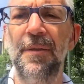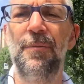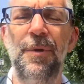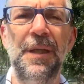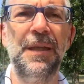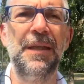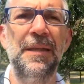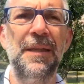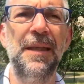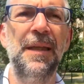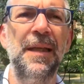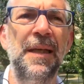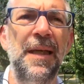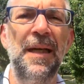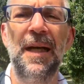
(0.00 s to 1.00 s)
quindi di
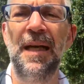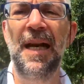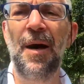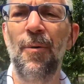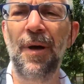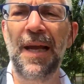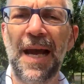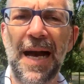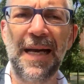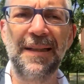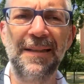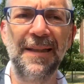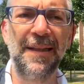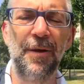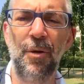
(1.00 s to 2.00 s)

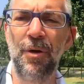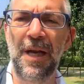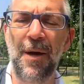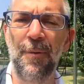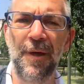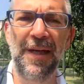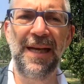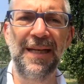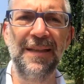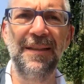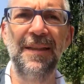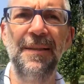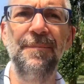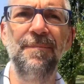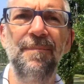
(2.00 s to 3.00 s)
laureate o laureati,